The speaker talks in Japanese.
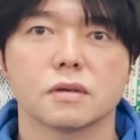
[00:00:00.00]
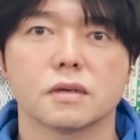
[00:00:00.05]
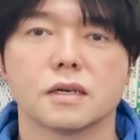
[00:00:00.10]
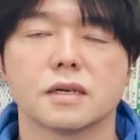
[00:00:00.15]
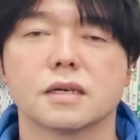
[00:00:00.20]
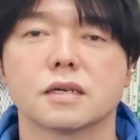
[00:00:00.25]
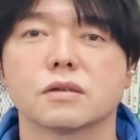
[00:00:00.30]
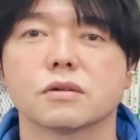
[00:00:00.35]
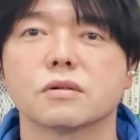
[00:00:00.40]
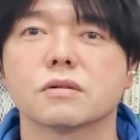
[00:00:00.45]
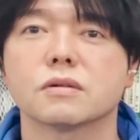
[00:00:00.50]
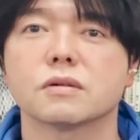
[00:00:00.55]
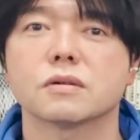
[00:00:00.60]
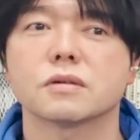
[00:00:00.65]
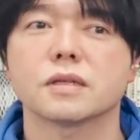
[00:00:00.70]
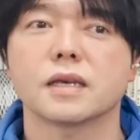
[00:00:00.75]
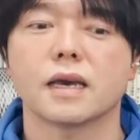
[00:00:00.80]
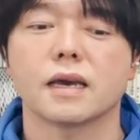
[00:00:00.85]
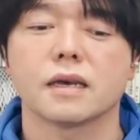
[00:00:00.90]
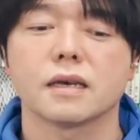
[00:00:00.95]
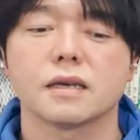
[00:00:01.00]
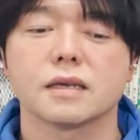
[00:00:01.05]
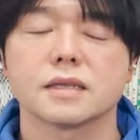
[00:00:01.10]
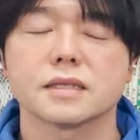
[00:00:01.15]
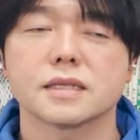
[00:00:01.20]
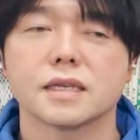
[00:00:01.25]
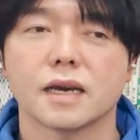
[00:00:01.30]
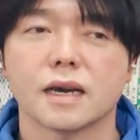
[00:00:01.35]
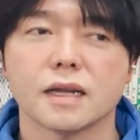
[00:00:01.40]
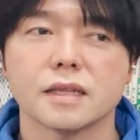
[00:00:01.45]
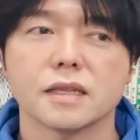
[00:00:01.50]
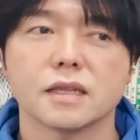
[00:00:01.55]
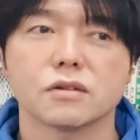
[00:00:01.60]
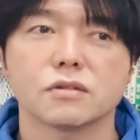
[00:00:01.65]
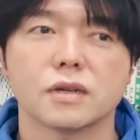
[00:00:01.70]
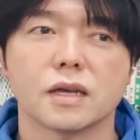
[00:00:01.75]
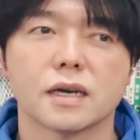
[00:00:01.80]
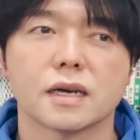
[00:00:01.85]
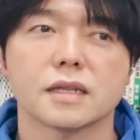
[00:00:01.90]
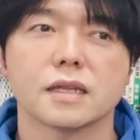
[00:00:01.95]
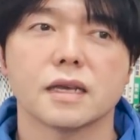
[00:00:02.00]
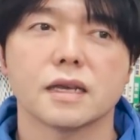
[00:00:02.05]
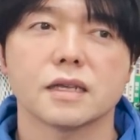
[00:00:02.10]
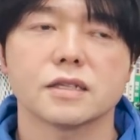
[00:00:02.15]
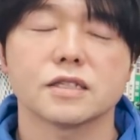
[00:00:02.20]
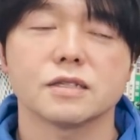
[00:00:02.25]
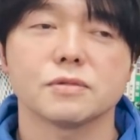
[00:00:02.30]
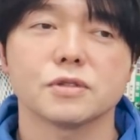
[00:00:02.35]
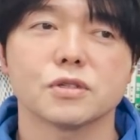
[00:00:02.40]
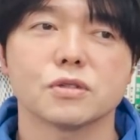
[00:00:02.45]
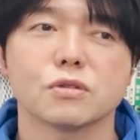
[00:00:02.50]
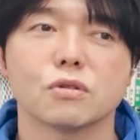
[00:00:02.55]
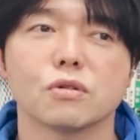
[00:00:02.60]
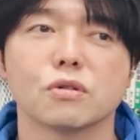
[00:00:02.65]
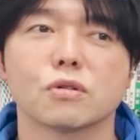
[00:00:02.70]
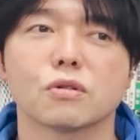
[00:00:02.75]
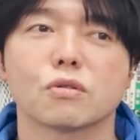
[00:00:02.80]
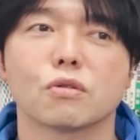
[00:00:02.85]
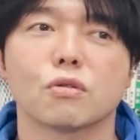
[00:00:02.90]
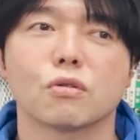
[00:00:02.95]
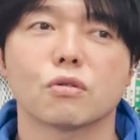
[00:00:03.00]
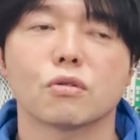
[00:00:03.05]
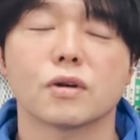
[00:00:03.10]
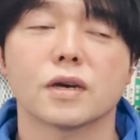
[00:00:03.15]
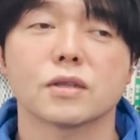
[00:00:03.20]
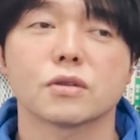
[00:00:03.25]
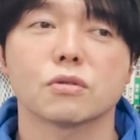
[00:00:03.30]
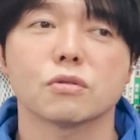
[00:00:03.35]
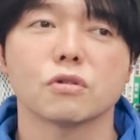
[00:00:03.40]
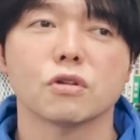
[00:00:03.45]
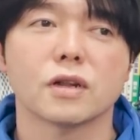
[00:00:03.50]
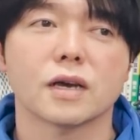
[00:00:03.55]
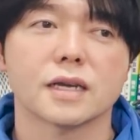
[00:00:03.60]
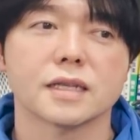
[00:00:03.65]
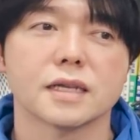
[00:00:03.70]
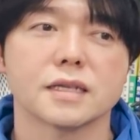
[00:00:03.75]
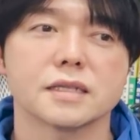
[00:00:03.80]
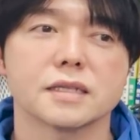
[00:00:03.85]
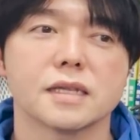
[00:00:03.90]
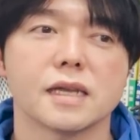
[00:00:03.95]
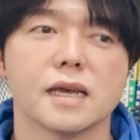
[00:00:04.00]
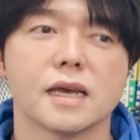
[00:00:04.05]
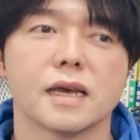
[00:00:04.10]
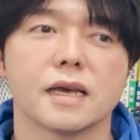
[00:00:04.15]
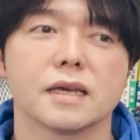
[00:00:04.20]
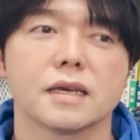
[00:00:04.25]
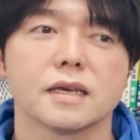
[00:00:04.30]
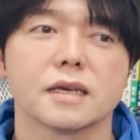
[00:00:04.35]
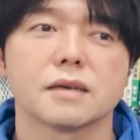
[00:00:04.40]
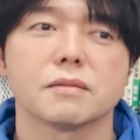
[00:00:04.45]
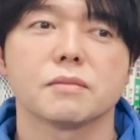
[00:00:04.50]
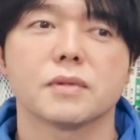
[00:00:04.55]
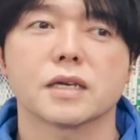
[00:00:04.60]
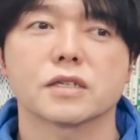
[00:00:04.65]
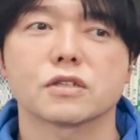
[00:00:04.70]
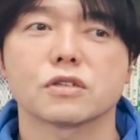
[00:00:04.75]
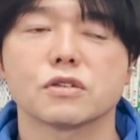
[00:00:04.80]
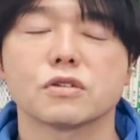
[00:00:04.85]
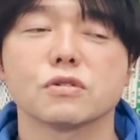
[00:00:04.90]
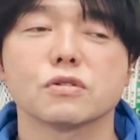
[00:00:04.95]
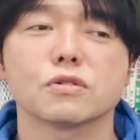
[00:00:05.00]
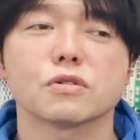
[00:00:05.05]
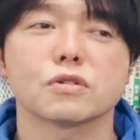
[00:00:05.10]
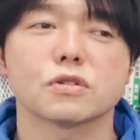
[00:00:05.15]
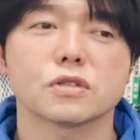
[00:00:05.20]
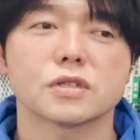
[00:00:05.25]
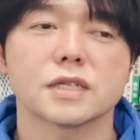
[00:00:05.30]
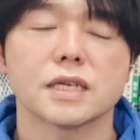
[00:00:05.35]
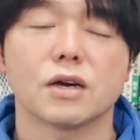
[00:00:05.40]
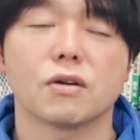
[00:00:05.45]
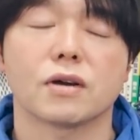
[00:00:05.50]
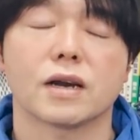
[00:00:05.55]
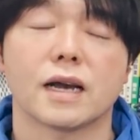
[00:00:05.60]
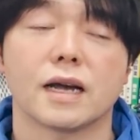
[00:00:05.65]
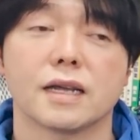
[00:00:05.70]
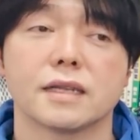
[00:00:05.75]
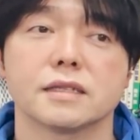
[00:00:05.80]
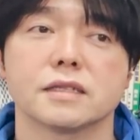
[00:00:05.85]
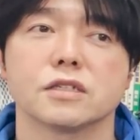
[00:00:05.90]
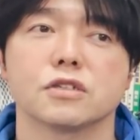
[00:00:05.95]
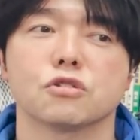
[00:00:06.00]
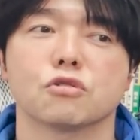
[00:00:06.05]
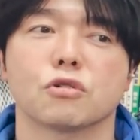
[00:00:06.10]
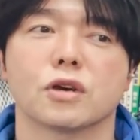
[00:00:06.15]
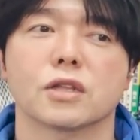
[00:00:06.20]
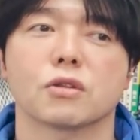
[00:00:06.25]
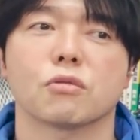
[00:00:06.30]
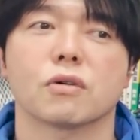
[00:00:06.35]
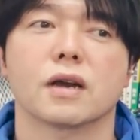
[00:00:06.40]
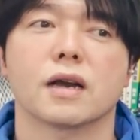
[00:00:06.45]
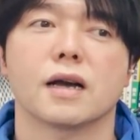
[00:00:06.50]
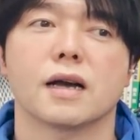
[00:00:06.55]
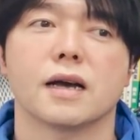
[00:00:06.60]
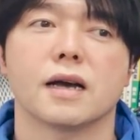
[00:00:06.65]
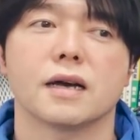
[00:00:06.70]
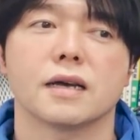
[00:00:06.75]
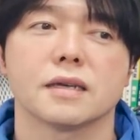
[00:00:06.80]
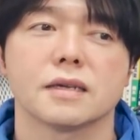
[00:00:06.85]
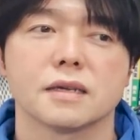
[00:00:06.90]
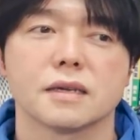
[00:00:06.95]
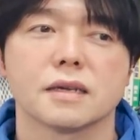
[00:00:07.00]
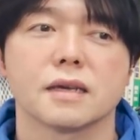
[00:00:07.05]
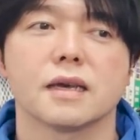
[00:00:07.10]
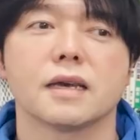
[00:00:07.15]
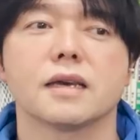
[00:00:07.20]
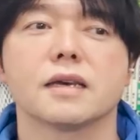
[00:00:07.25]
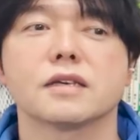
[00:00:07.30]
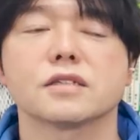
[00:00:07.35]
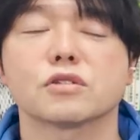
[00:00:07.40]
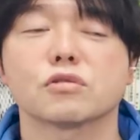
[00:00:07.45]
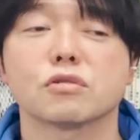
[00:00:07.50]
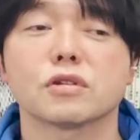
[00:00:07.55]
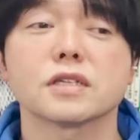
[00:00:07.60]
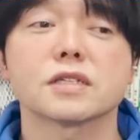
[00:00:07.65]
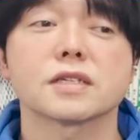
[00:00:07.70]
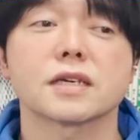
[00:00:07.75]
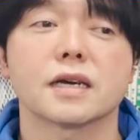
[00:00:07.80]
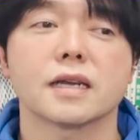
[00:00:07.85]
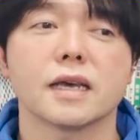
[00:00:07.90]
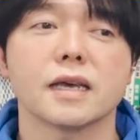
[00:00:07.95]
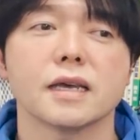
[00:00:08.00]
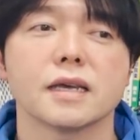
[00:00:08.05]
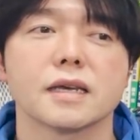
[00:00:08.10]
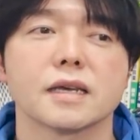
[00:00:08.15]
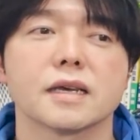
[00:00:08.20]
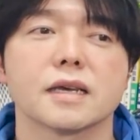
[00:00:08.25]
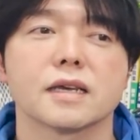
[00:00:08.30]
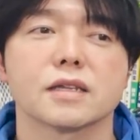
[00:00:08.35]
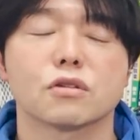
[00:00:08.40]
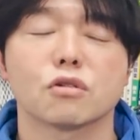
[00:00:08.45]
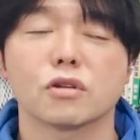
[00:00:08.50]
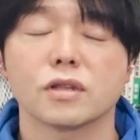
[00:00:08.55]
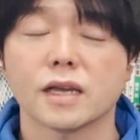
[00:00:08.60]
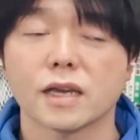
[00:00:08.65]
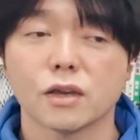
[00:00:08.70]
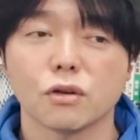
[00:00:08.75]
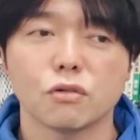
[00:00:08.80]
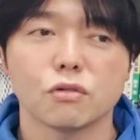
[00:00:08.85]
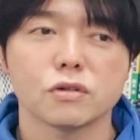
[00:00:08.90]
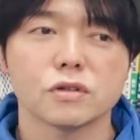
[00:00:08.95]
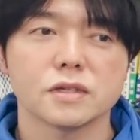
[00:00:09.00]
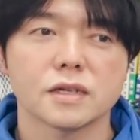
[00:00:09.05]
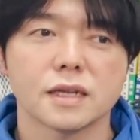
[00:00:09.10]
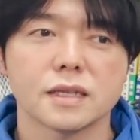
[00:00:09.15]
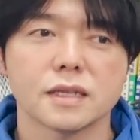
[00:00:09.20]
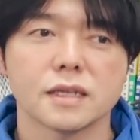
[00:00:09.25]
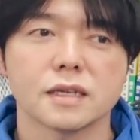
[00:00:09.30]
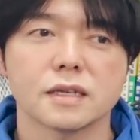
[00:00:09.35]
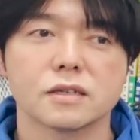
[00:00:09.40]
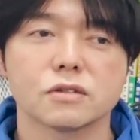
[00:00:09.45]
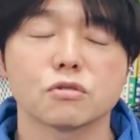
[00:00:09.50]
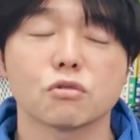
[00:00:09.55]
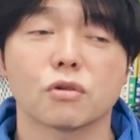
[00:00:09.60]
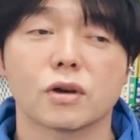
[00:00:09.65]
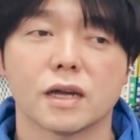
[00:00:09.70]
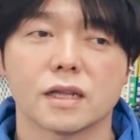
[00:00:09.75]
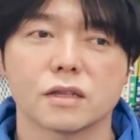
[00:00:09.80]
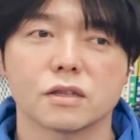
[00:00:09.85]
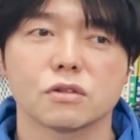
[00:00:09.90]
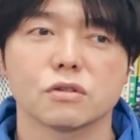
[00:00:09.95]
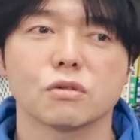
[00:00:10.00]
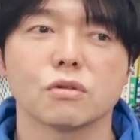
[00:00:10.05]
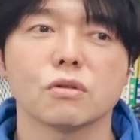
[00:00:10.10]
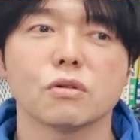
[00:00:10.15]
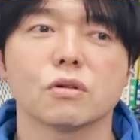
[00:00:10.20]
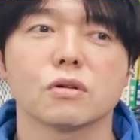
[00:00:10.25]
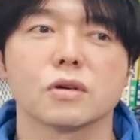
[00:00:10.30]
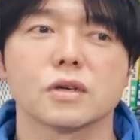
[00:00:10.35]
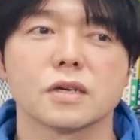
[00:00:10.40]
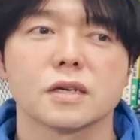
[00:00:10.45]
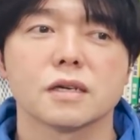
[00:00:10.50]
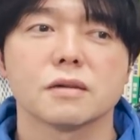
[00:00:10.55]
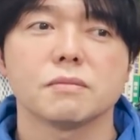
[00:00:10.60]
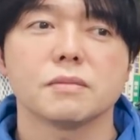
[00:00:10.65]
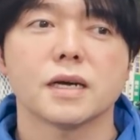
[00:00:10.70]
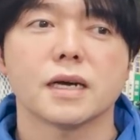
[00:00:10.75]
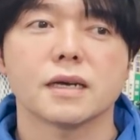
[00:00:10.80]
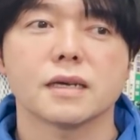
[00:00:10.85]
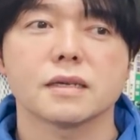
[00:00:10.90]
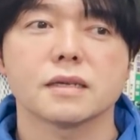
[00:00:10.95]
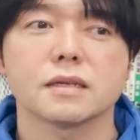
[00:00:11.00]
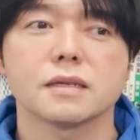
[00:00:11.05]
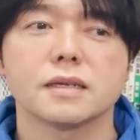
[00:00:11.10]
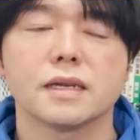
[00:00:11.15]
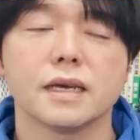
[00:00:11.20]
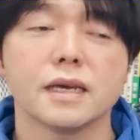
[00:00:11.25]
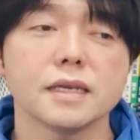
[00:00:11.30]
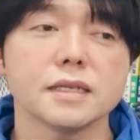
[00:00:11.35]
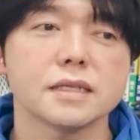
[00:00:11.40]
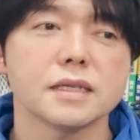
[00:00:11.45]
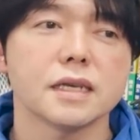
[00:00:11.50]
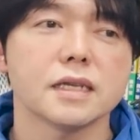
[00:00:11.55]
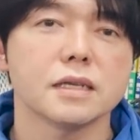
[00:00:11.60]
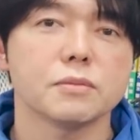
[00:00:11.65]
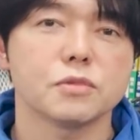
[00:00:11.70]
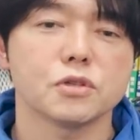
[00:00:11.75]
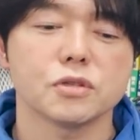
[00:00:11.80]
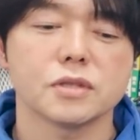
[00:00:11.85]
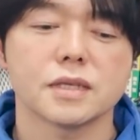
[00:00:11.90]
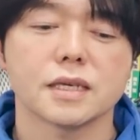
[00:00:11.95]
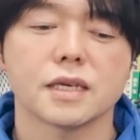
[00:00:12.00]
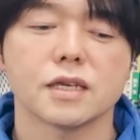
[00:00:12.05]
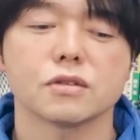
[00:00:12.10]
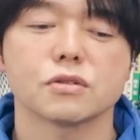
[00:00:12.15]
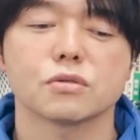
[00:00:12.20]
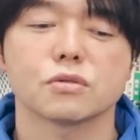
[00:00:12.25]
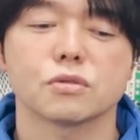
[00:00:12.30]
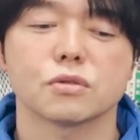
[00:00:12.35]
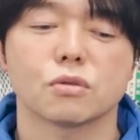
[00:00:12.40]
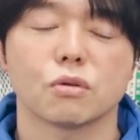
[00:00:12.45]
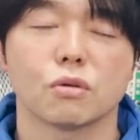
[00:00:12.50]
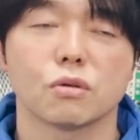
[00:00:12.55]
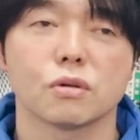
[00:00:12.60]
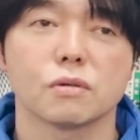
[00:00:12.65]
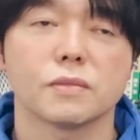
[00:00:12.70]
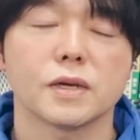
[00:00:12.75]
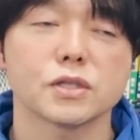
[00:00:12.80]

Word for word: あのね、下がっていく中で自分の心がどのような形で、まあ窮屈感を感じるのかとか、えー、ストレスがね、どれだけ大きくなっていくのかっていうのを、まあ冷静に分析をすると。